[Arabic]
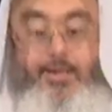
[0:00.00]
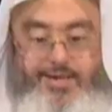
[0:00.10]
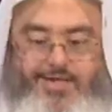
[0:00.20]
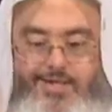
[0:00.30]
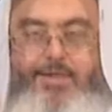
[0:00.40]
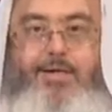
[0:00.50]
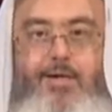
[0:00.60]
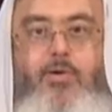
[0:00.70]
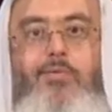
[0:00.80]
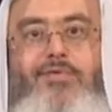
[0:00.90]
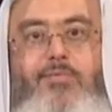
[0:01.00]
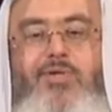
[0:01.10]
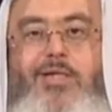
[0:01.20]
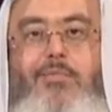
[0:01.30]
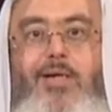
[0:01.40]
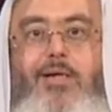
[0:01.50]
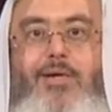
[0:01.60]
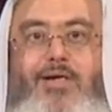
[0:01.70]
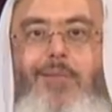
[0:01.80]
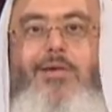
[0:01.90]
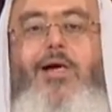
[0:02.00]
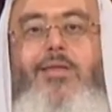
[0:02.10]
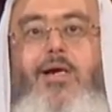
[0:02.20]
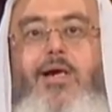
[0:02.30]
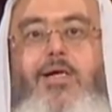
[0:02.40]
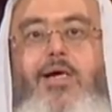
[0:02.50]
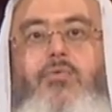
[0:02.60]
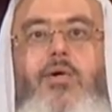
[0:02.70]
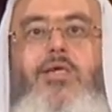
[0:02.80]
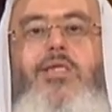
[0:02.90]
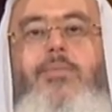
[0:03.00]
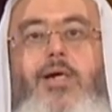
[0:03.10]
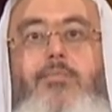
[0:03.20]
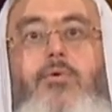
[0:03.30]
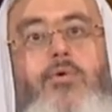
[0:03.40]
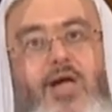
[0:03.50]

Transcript: يجب أن يقوم في المسلمين من يعمل هذه الآليات ويقدمها للبنوك